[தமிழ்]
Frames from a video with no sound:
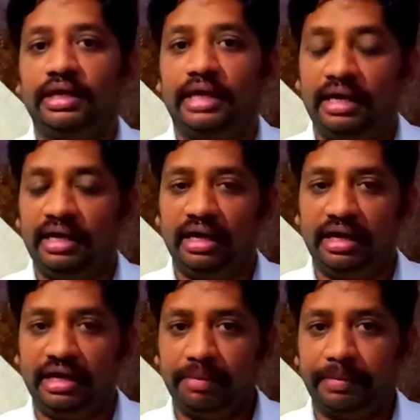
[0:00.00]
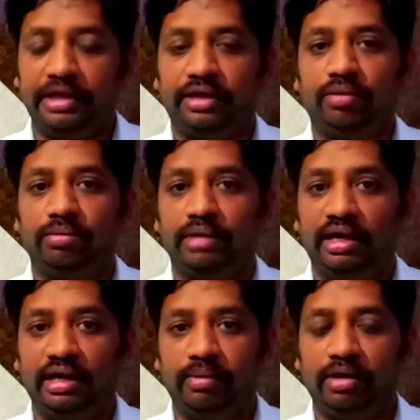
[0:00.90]
என்னென்னலாம் நீங்கள் படிக்கணும்
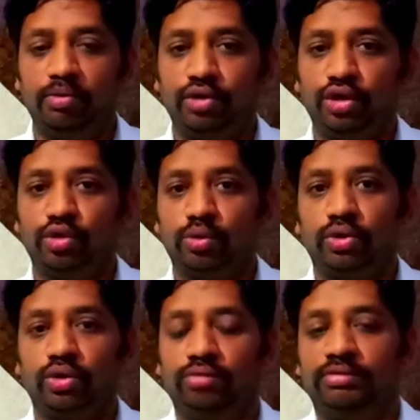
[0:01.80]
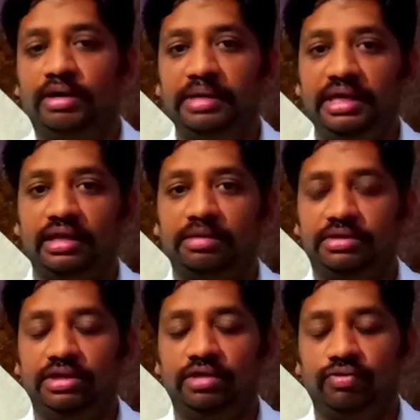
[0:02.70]
என்னென்னலாம் முக்கியத்துவம் கொடுக்கணும் அப்படிங்கிறத
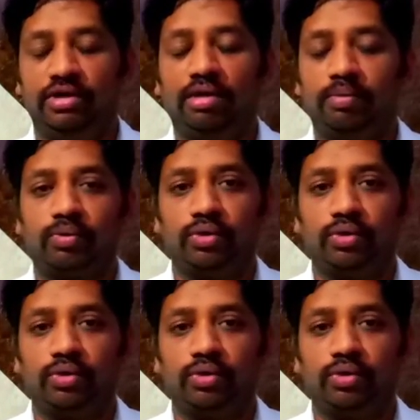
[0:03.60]
பற்றி நான் ஃபுல்லாக